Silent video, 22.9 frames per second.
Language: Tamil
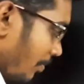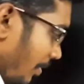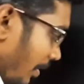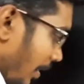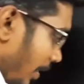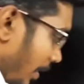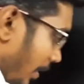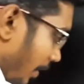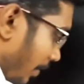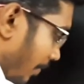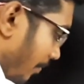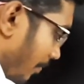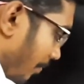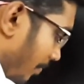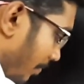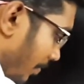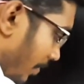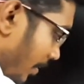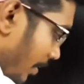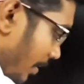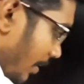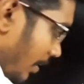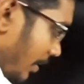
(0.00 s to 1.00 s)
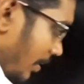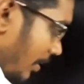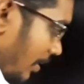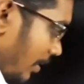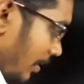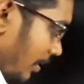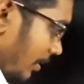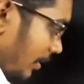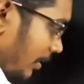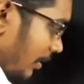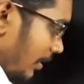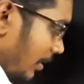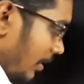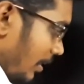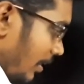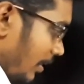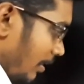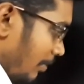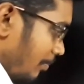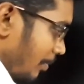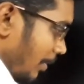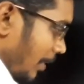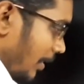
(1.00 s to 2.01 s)
வைங்களேன் இதில்
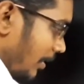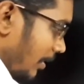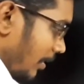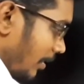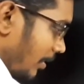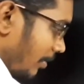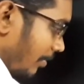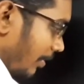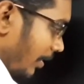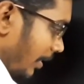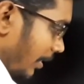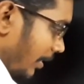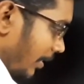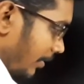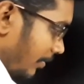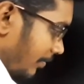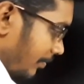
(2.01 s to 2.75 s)
அந்த பாத்திரத்தை வைங்க